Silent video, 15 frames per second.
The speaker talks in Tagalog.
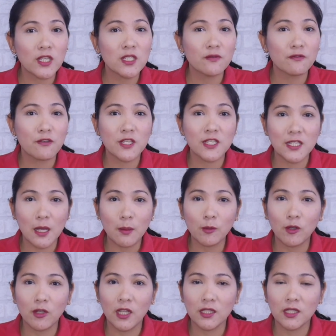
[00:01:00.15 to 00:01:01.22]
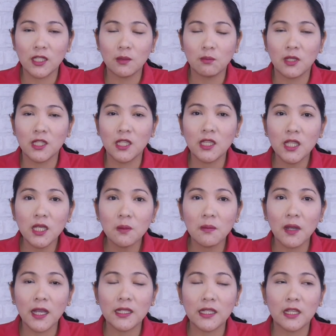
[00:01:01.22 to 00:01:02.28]
is first time ko lang din
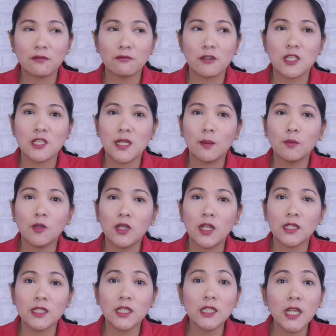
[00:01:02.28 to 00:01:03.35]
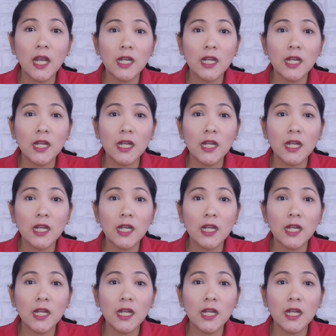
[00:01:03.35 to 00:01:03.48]
matitikman at first time ko lang din